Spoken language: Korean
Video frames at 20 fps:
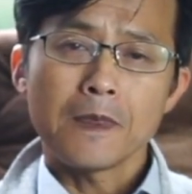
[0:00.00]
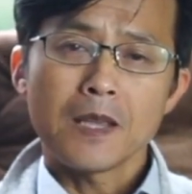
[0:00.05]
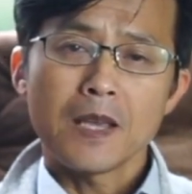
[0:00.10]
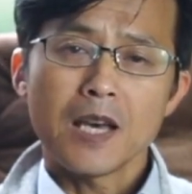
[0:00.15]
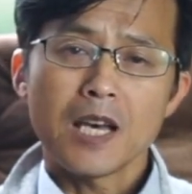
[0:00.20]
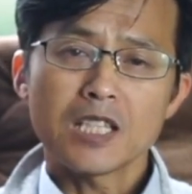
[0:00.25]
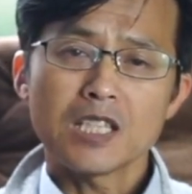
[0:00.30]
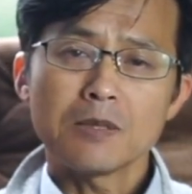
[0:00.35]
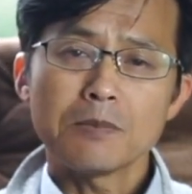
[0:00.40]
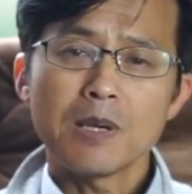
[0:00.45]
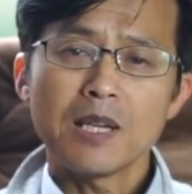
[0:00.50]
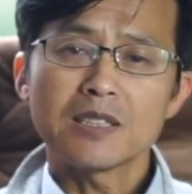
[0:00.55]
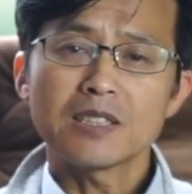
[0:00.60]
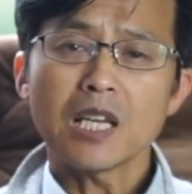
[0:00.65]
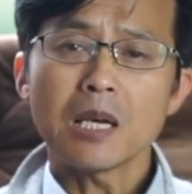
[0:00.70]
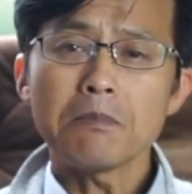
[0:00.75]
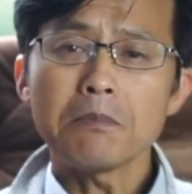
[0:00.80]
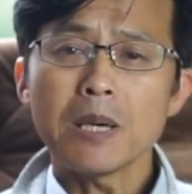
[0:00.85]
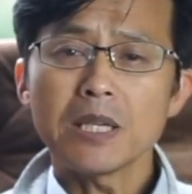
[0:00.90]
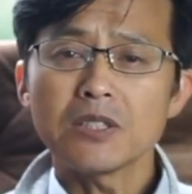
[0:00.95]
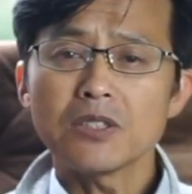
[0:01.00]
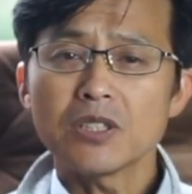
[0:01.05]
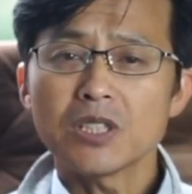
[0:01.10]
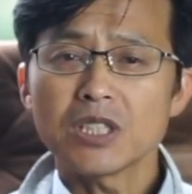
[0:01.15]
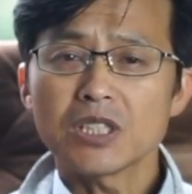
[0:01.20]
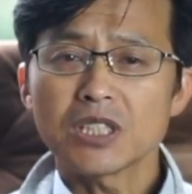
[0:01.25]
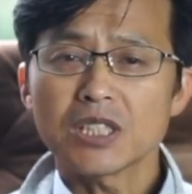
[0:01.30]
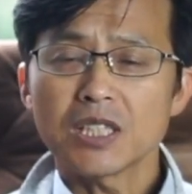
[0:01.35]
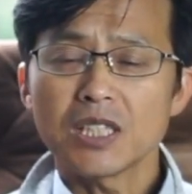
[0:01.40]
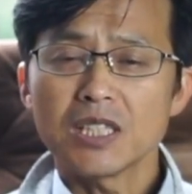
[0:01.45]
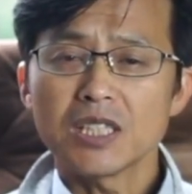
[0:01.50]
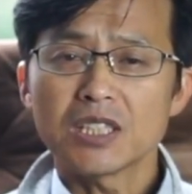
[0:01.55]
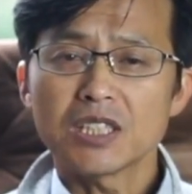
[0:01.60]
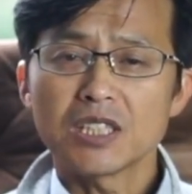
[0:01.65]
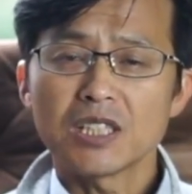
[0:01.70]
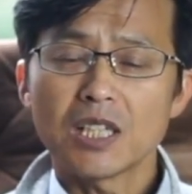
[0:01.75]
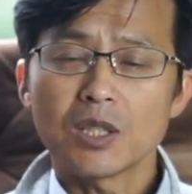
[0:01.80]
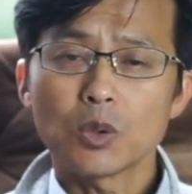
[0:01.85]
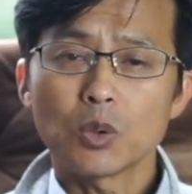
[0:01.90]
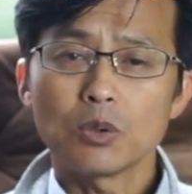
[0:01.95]
하지만 300년의 시간이
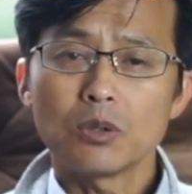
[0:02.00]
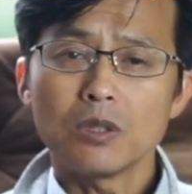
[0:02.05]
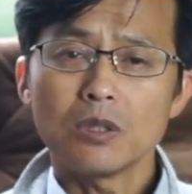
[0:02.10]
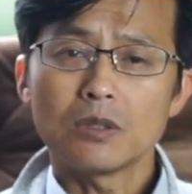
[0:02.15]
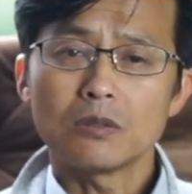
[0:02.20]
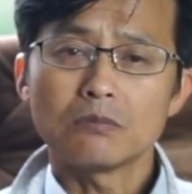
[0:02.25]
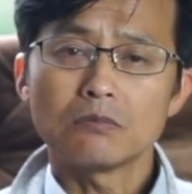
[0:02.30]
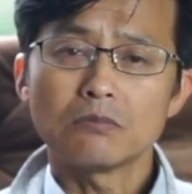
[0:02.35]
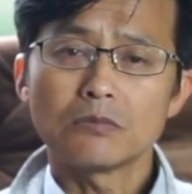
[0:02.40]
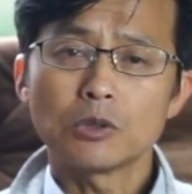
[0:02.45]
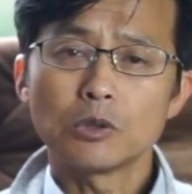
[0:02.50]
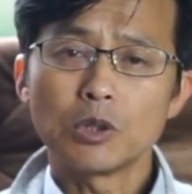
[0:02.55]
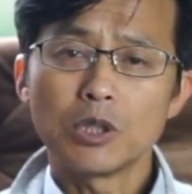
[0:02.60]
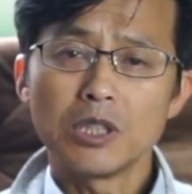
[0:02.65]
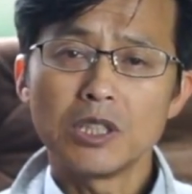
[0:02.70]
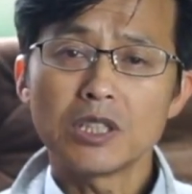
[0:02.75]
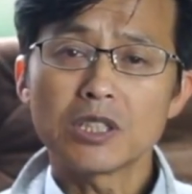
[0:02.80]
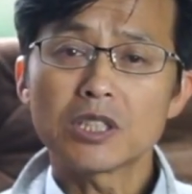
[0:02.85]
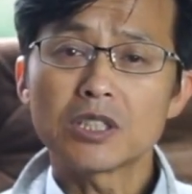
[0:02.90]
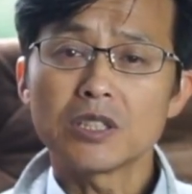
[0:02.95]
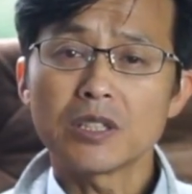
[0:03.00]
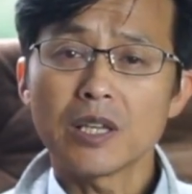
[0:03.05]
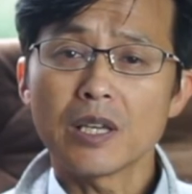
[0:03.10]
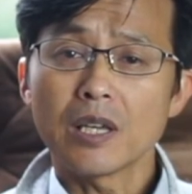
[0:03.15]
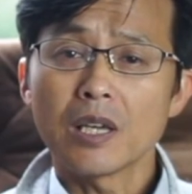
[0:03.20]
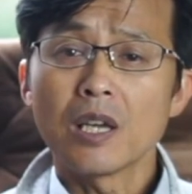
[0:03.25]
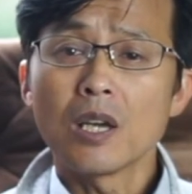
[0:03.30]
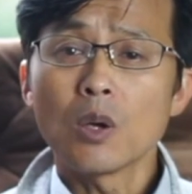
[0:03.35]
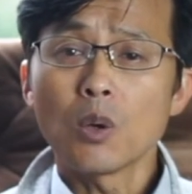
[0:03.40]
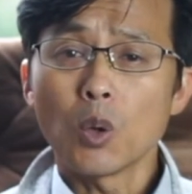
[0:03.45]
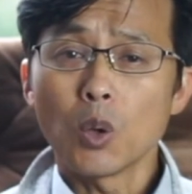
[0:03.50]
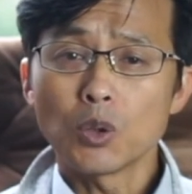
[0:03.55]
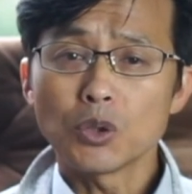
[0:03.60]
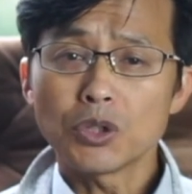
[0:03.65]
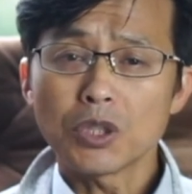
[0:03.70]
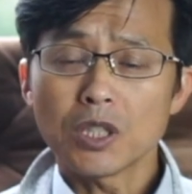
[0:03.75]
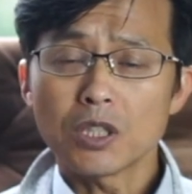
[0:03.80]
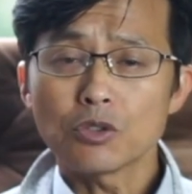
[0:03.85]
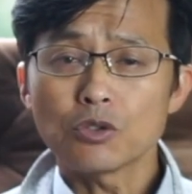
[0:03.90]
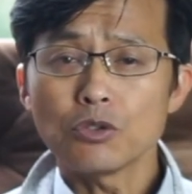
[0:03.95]
지난 오늘 우리는 그의
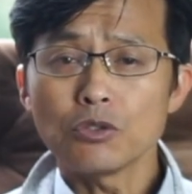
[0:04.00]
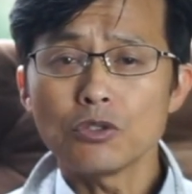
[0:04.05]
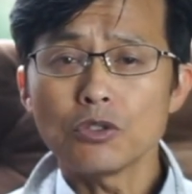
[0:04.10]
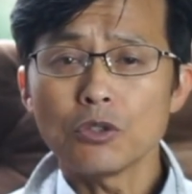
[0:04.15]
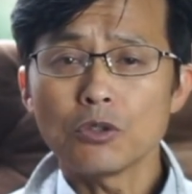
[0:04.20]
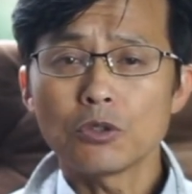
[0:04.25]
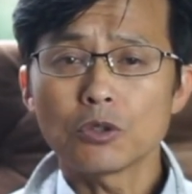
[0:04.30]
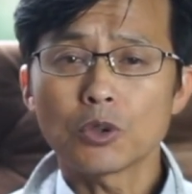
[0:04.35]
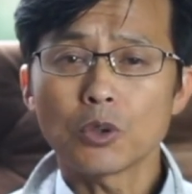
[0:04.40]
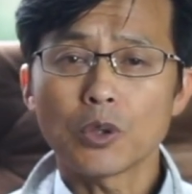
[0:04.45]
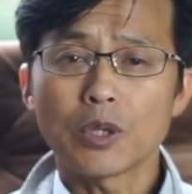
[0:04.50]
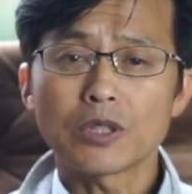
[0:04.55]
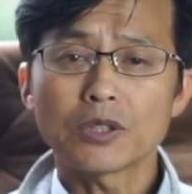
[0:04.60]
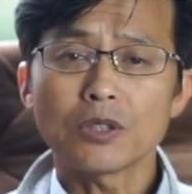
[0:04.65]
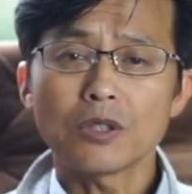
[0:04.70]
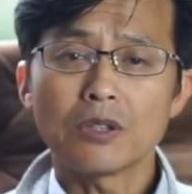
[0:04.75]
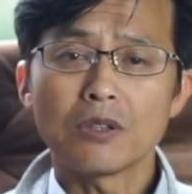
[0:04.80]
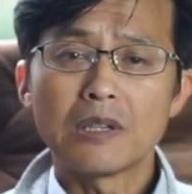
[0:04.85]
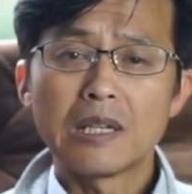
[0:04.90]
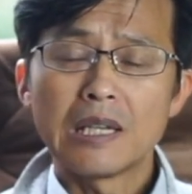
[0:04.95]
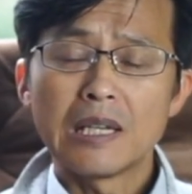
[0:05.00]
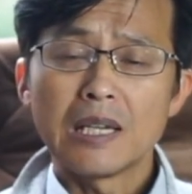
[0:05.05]
온전한 순종을 통해서